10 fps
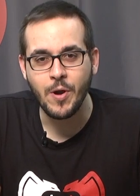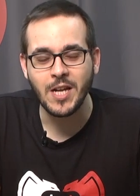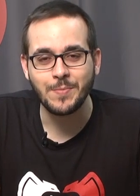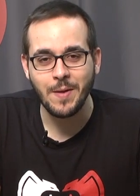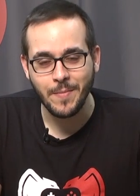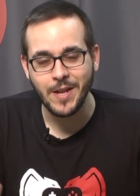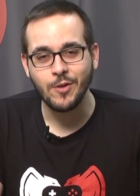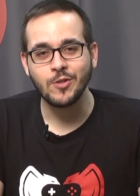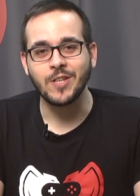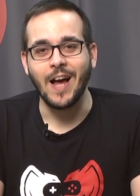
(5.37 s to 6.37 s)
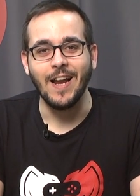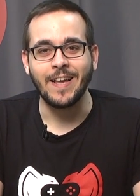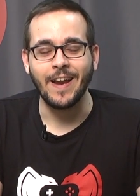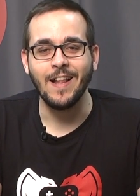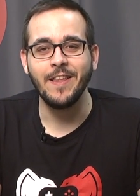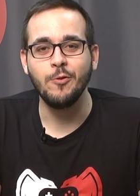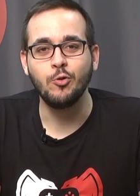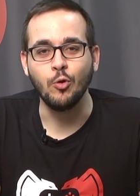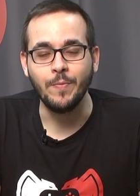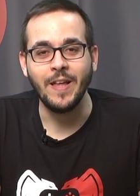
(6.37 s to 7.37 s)
buenas, bienvenidos al canal de
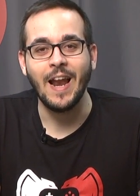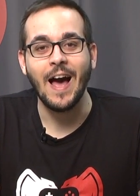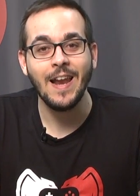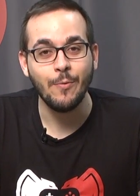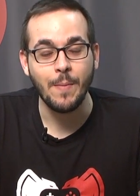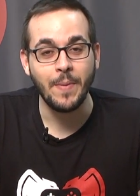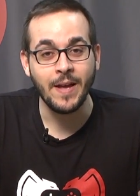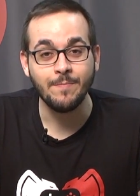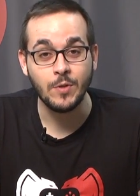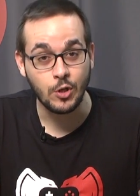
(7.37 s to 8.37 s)
YouTube de la LVP.